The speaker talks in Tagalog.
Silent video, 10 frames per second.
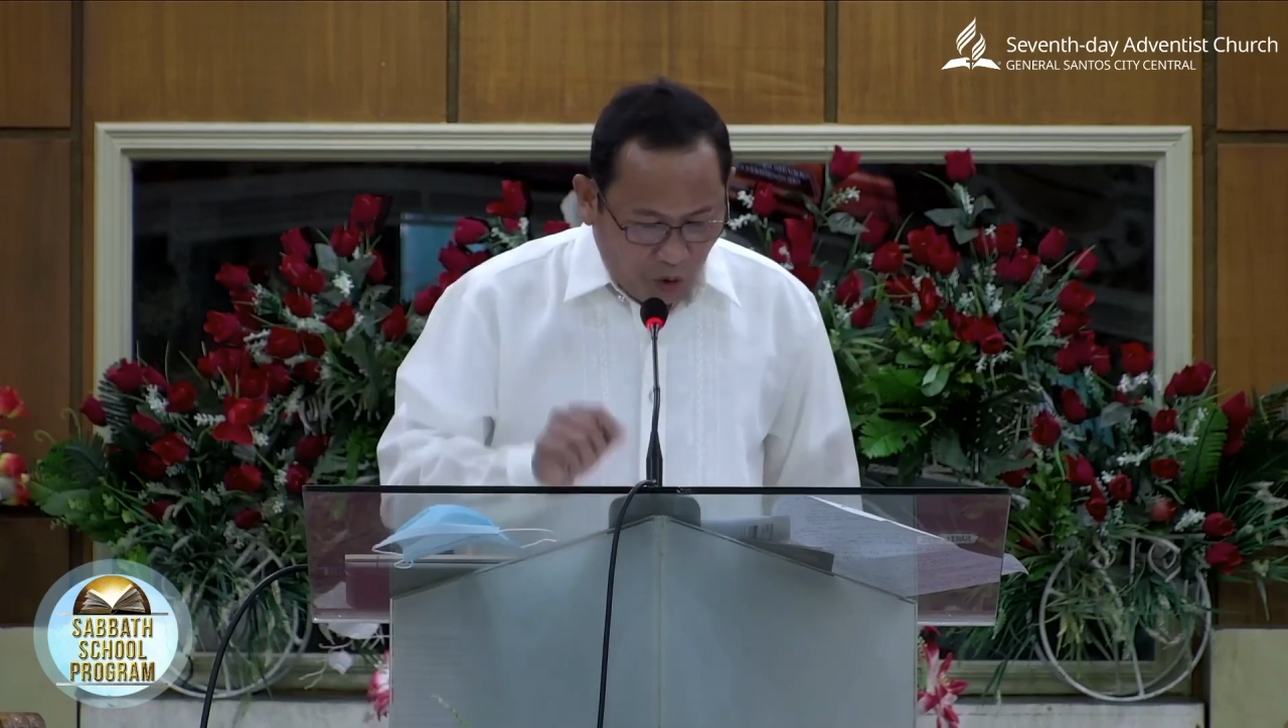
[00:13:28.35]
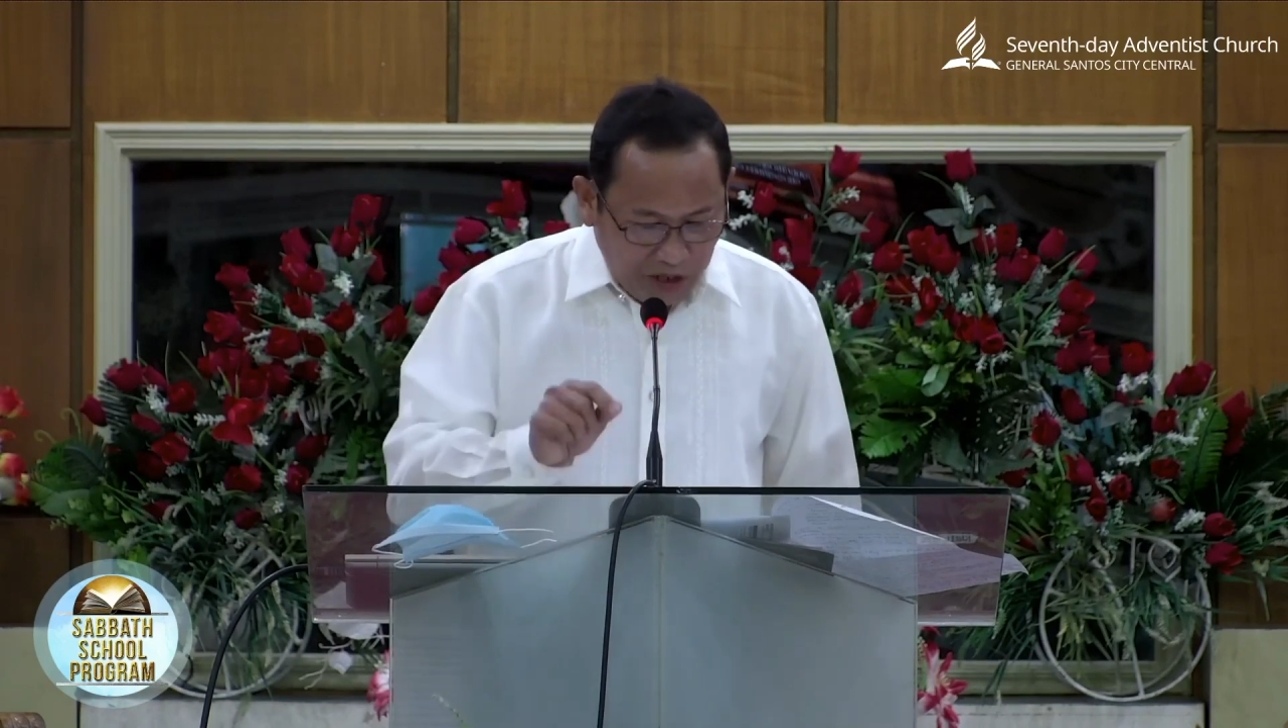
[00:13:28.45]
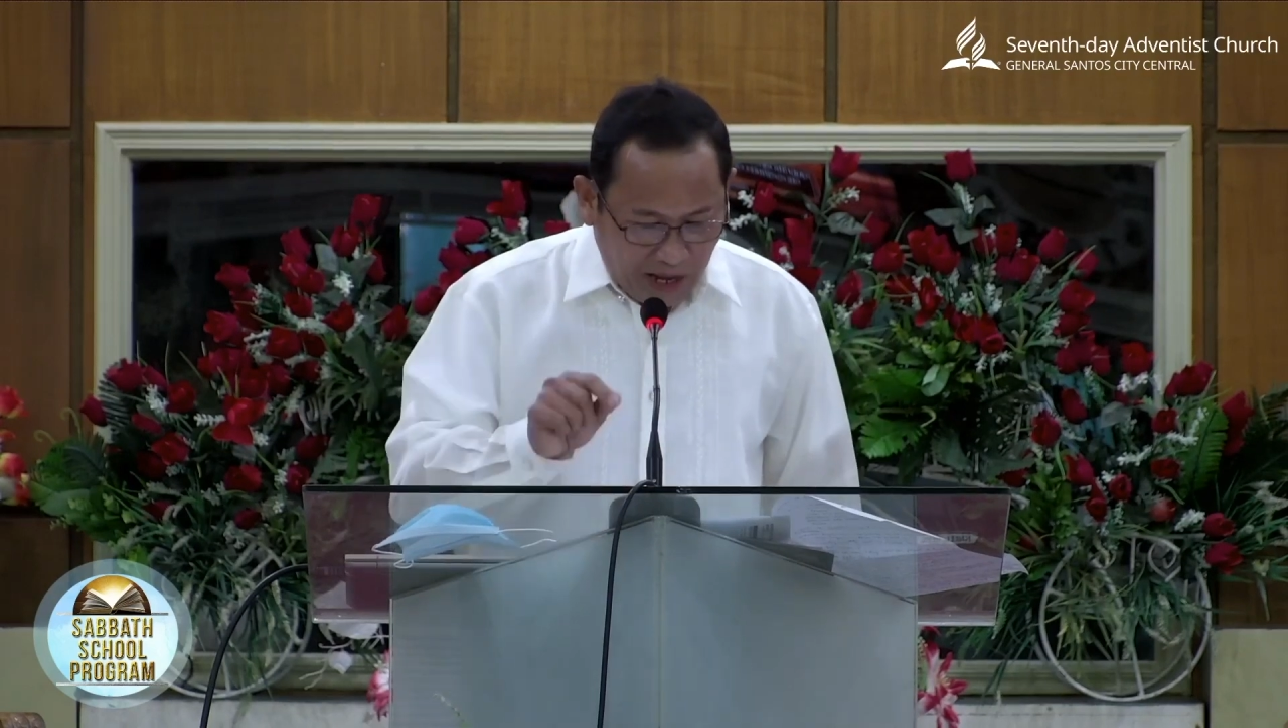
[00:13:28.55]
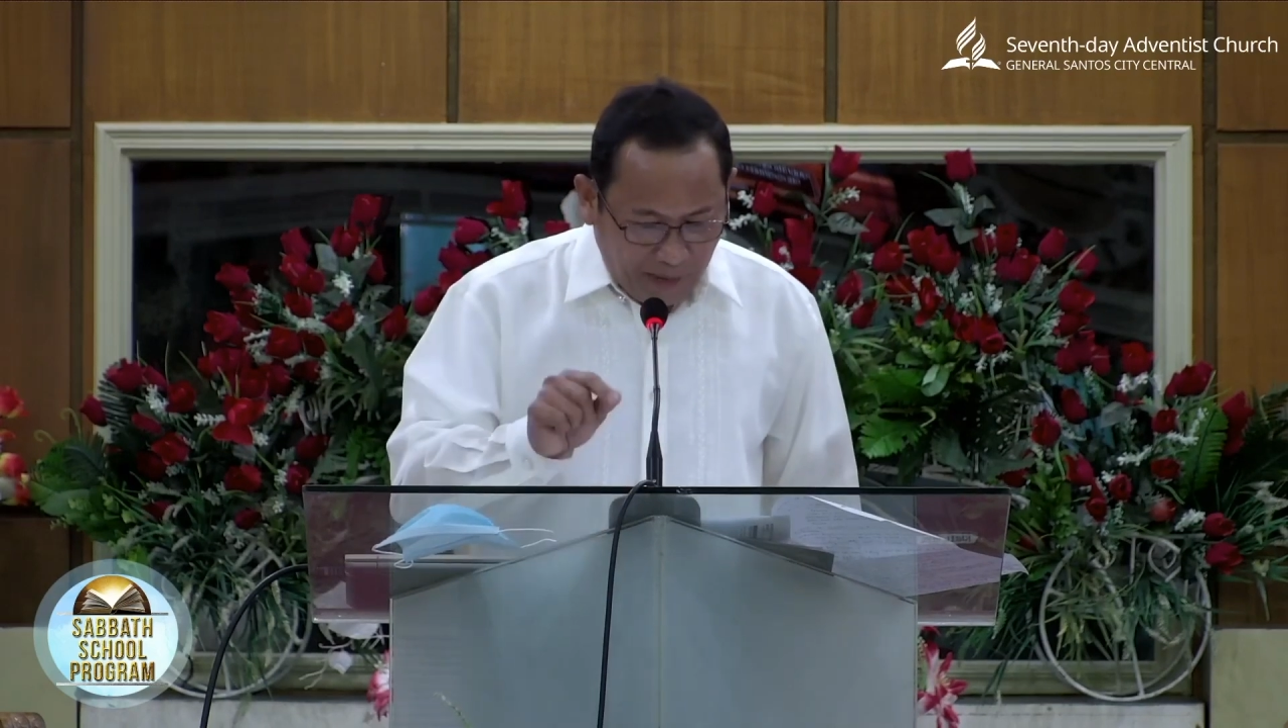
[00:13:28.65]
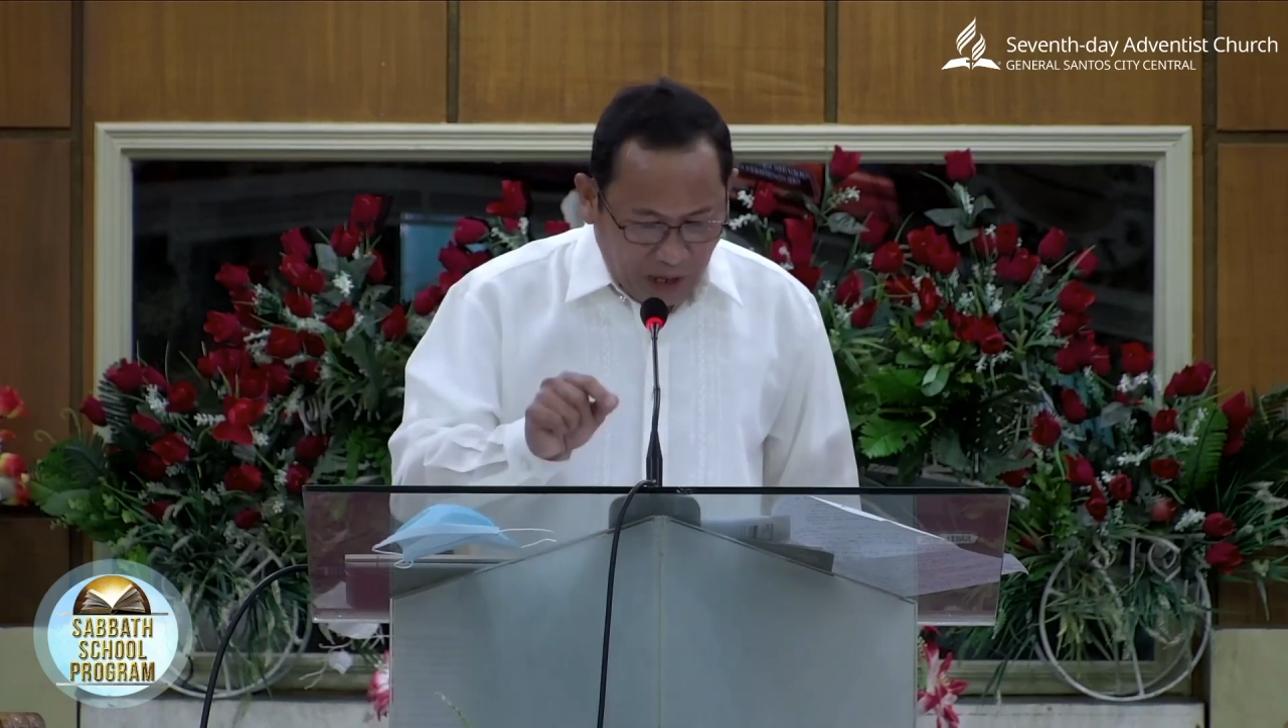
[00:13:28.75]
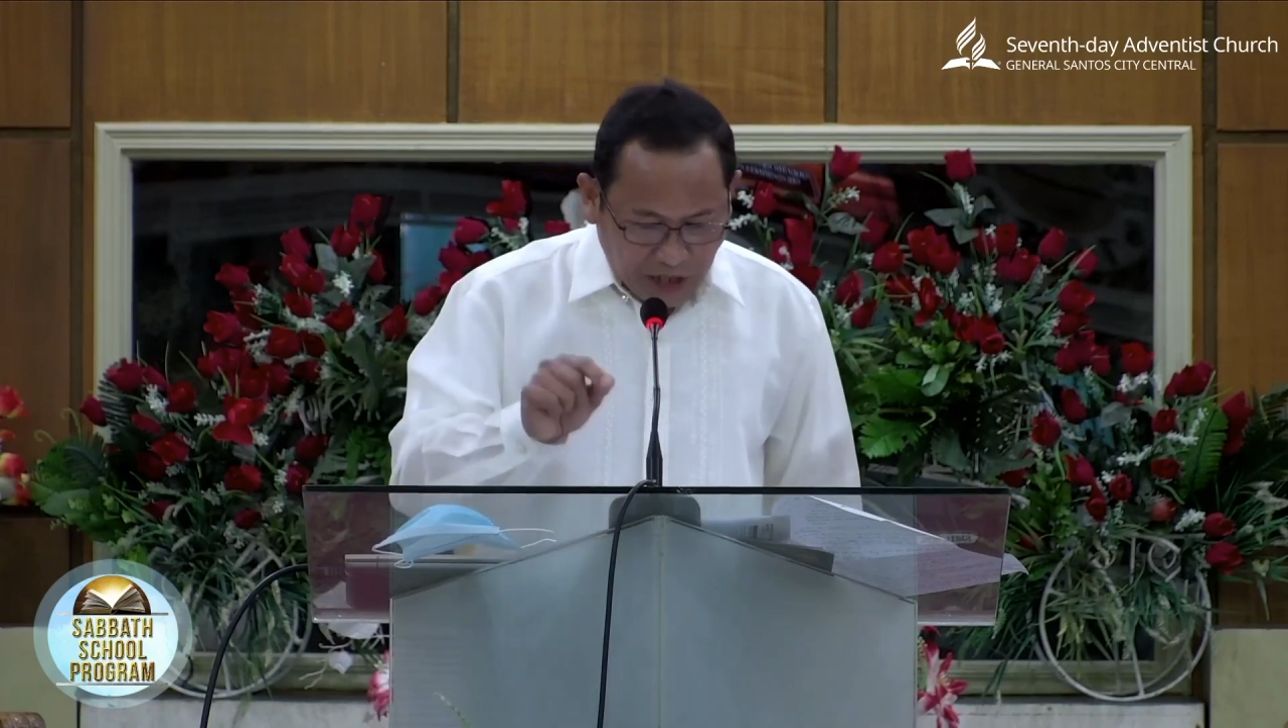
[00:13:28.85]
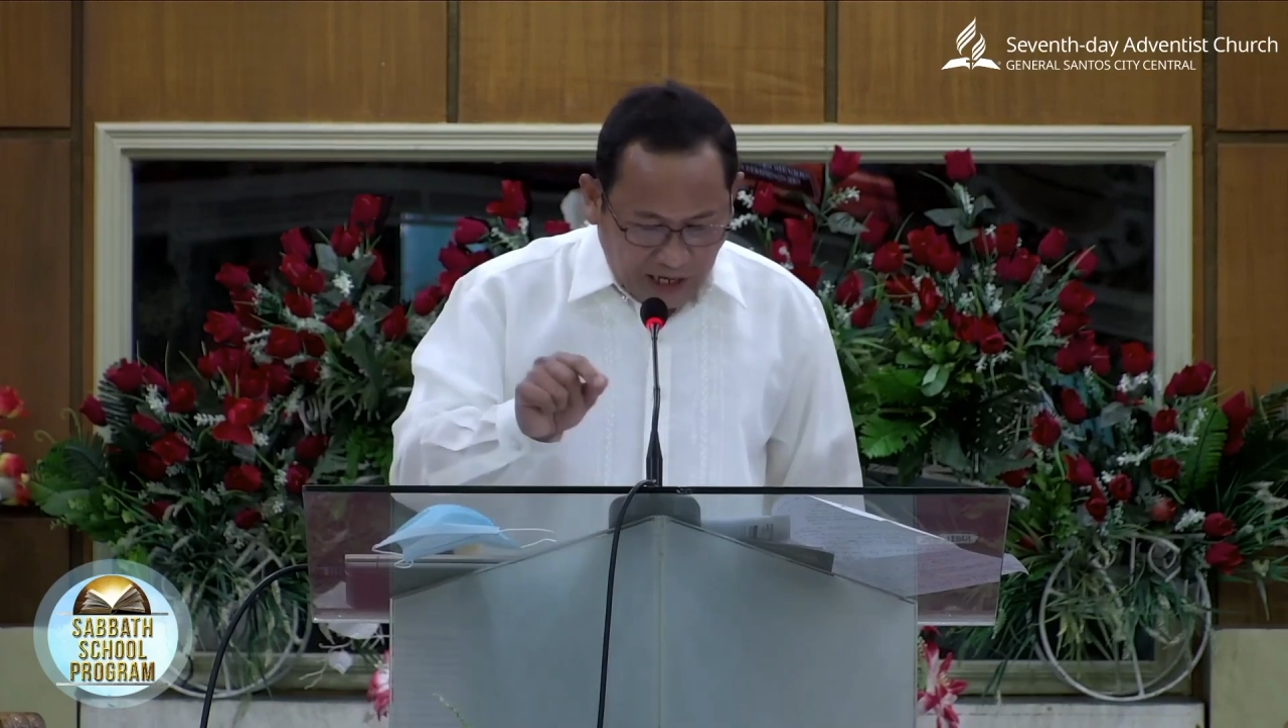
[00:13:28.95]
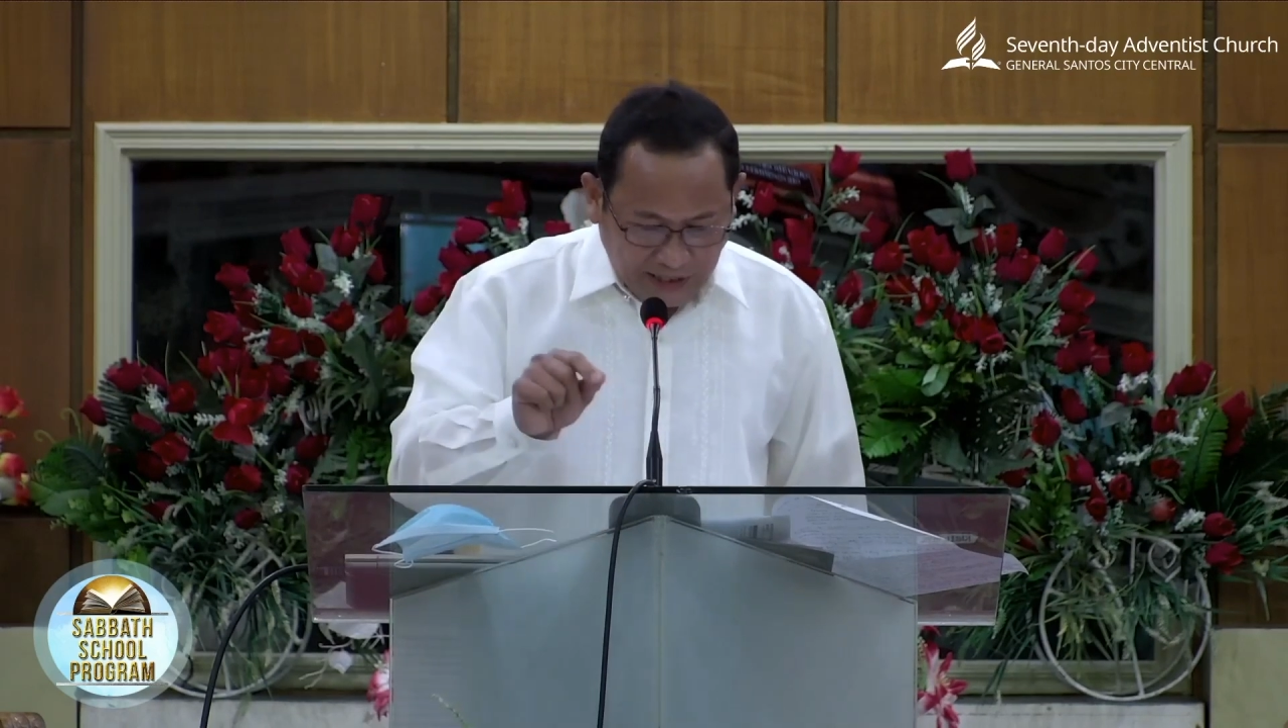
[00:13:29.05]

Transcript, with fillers: Unya may usa